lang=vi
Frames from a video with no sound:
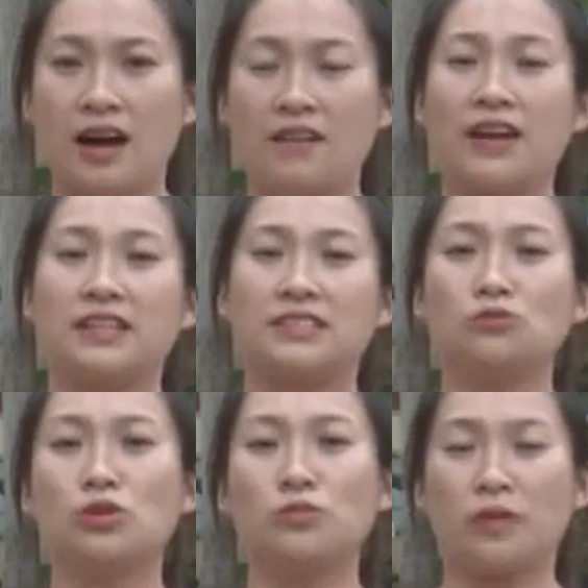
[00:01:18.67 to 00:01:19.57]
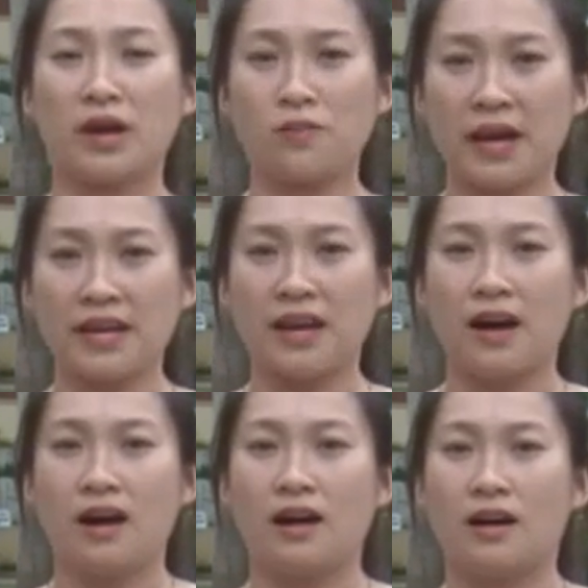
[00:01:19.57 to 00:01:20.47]
À, vậy thì trong chuyên mục ngày hôm nay
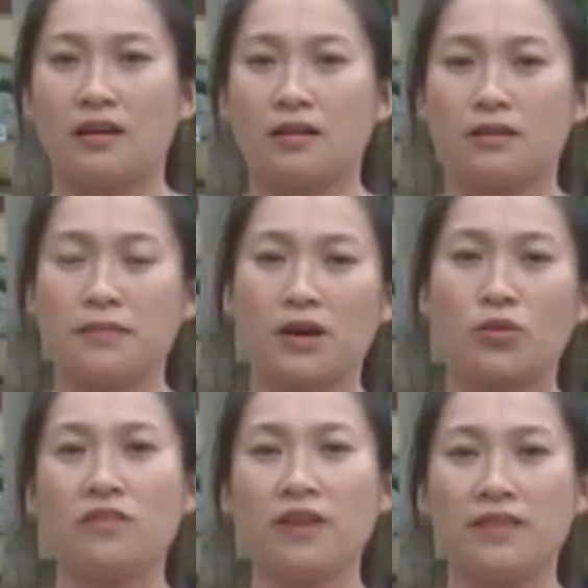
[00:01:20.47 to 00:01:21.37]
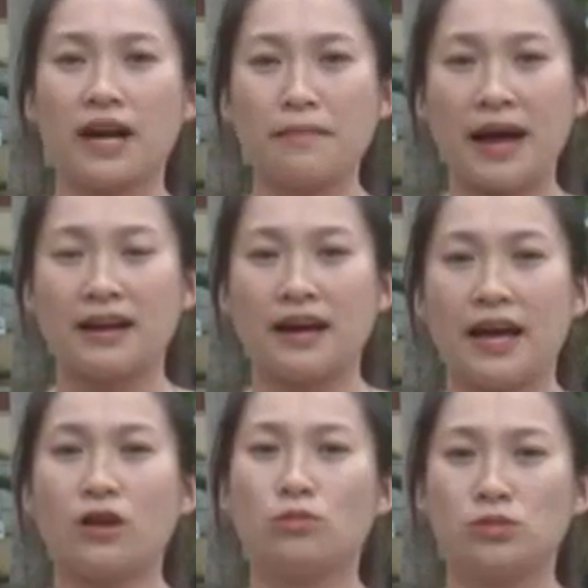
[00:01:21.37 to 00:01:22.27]
ờ, mời quý vị và các bạn
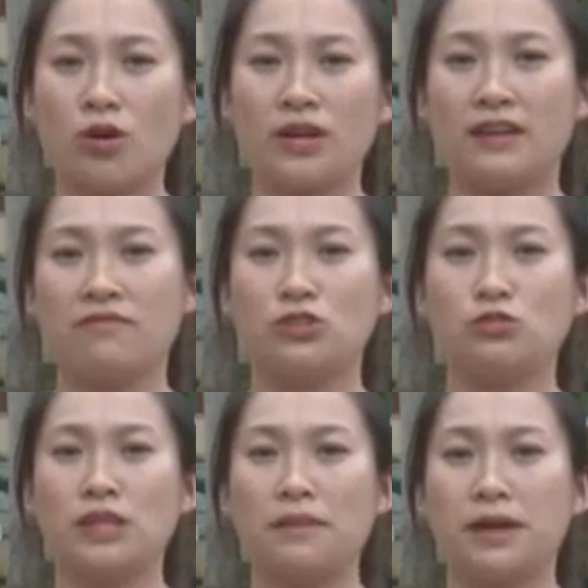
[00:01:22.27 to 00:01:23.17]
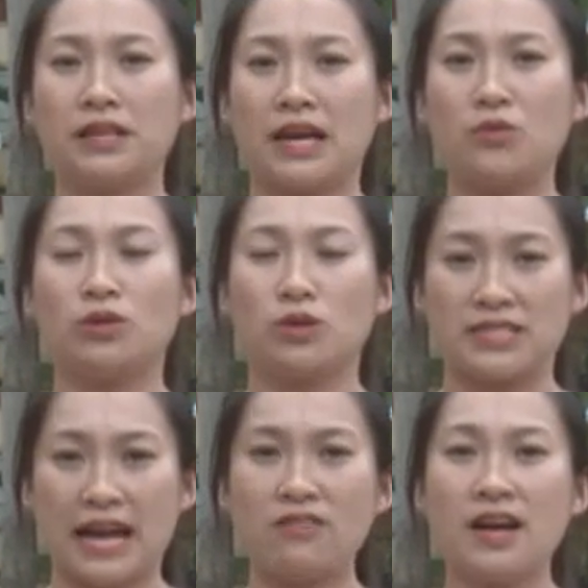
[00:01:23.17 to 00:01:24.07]
hãy cùng tôi đến với Trung tâm Y tế huyện
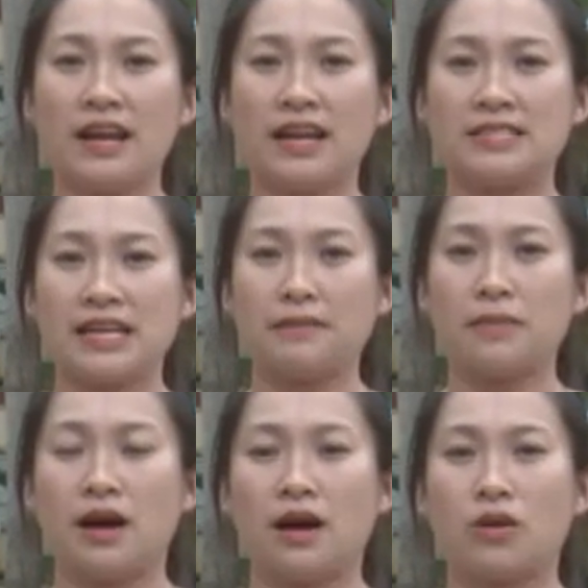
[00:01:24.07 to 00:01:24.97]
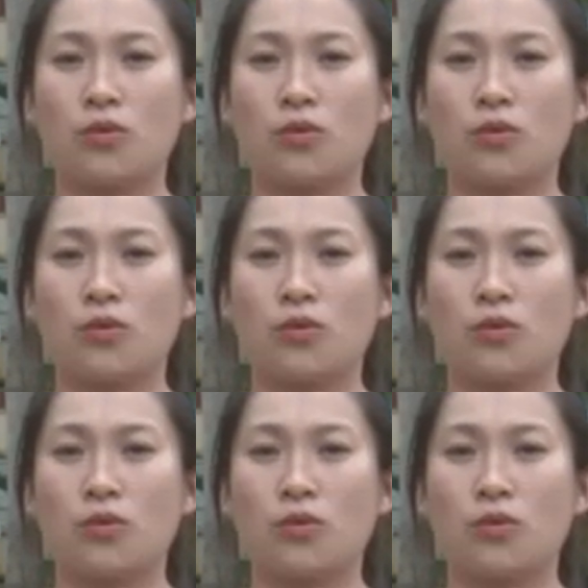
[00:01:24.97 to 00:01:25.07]
Tuần Giáo để xem ờ,